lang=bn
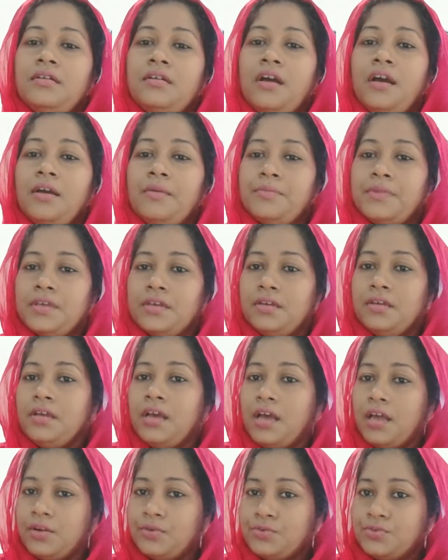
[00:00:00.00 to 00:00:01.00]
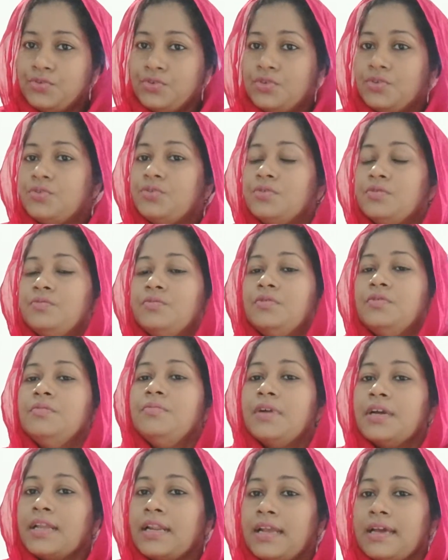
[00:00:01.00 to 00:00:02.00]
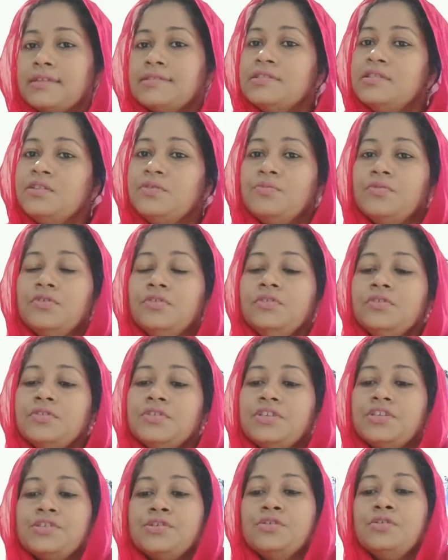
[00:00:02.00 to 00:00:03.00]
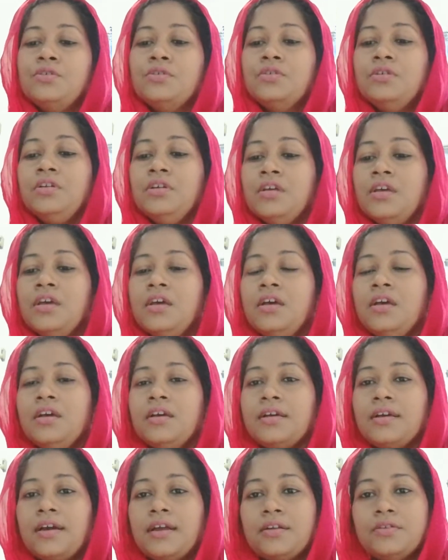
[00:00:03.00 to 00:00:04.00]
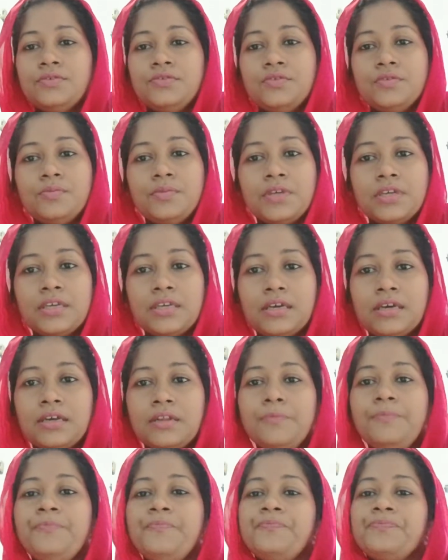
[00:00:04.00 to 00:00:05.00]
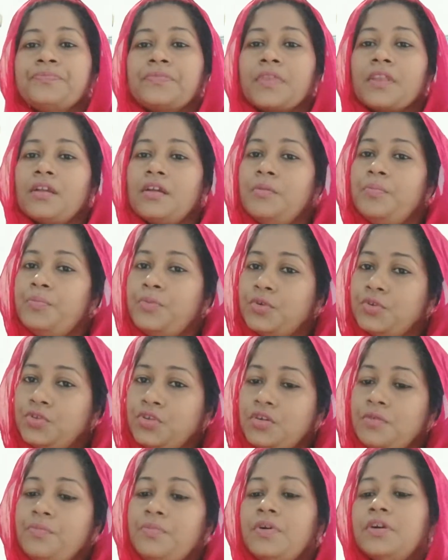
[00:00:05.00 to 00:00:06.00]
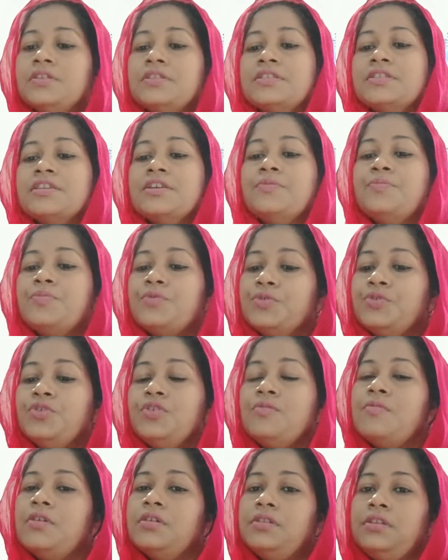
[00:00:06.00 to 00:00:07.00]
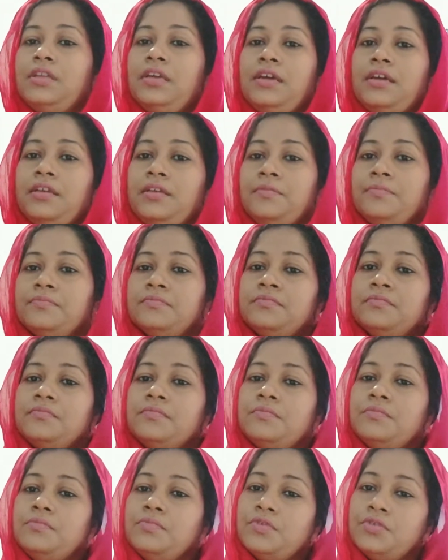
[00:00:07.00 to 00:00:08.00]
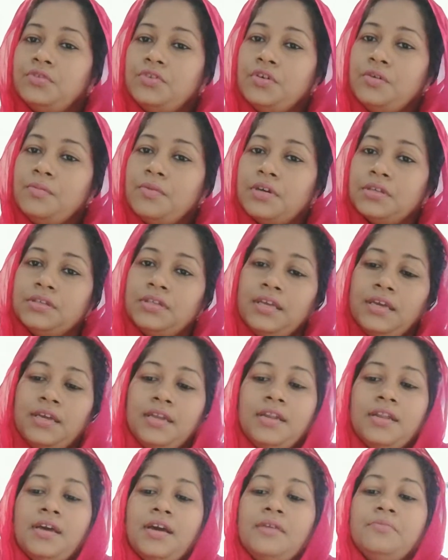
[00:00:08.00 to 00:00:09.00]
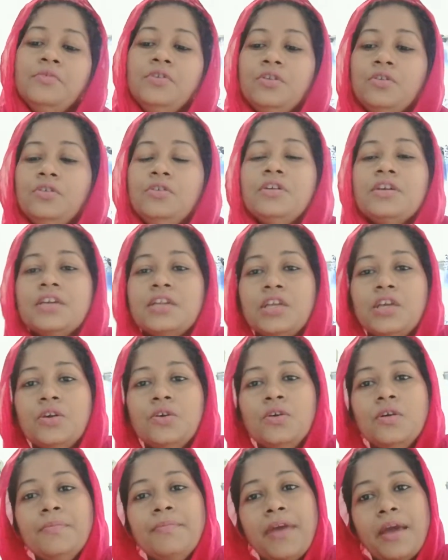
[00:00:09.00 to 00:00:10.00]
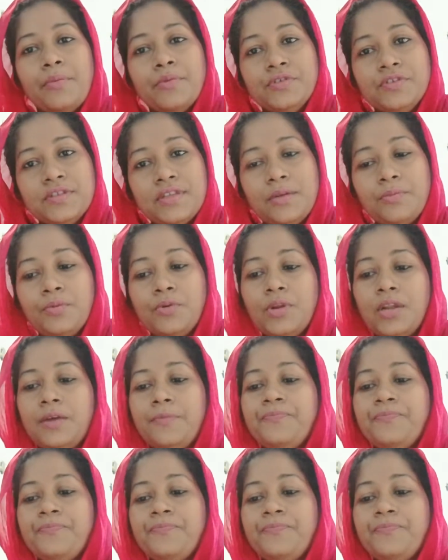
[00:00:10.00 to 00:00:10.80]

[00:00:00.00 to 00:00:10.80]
আমি আলোচনা করব বা ক্লাস নিব সেটা হলো গার্হস্থ্য বিজ্ঞান প্রথম পত্রের প্রথম অধ্যায় প্রথম অধ্যায়ের নাম হলো গৃহ ব্যবস্থাপনা